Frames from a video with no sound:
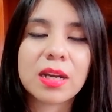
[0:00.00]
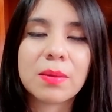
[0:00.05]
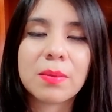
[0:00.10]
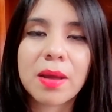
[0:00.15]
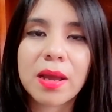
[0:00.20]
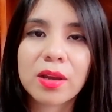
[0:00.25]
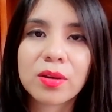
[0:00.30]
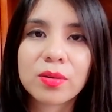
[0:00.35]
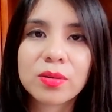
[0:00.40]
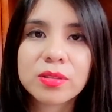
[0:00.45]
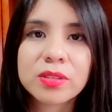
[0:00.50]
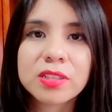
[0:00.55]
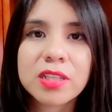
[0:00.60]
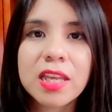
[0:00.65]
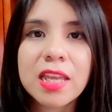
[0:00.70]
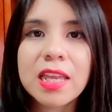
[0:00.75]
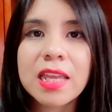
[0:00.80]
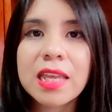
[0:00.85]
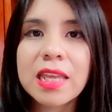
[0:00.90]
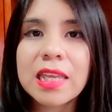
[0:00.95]
trabajos
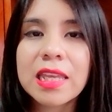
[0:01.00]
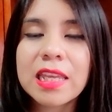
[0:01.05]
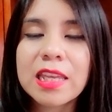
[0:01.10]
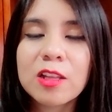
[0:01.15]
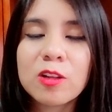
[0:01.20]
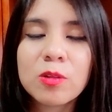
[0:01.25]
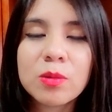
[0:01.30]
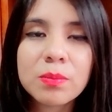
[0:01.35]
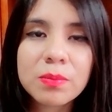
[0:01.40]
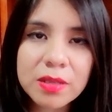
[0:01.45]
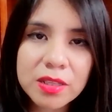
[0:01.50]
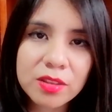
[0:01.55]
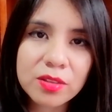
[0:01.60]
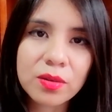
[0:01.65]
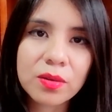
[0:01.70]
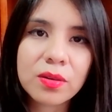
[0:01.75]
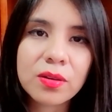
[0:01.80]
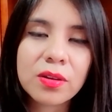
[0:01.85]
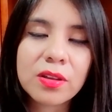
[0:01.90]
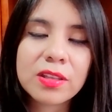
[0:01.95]
y lo
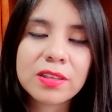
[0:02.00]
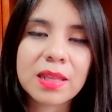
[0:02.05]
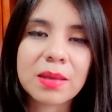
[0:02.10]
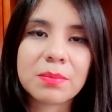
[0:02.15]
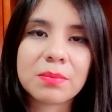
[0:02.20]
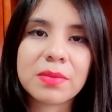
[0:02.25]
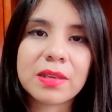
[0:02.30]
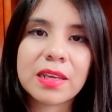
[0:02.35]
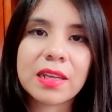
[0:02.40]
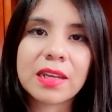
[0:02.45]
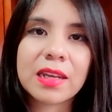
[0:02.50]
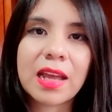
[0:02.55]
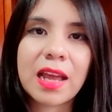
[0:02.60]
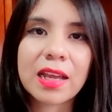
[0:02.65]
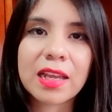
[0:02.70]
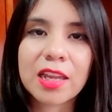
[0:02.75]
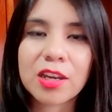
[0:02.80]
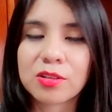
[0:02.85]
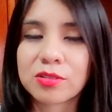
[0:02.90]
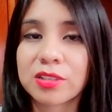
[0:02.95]
invito también
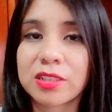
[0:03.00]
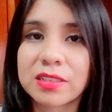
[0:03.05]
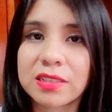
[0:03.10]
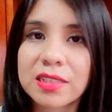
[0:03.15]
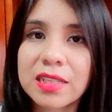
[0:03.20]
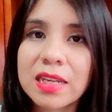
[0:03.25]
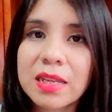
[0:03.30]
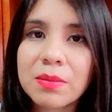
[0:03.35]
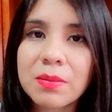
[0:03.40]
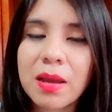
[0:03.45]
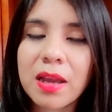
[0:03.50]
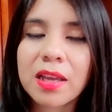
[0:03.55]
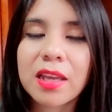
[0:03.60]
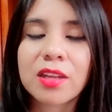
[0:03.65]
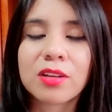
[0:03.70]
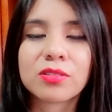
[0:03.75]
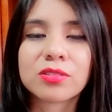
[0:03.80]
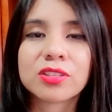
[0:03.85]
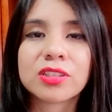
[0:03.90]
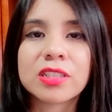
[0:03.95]
a que nos escriba,
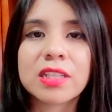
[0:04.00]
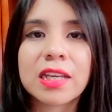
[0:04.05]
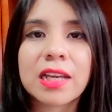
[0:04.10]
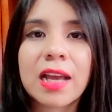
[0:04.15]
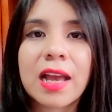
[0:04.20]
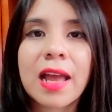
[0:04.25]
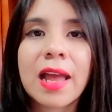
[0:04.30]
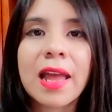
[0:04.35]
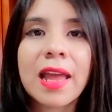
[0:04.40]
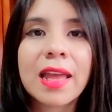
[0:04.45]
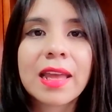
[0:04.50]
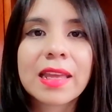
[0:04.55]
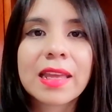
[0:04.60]
que nos diga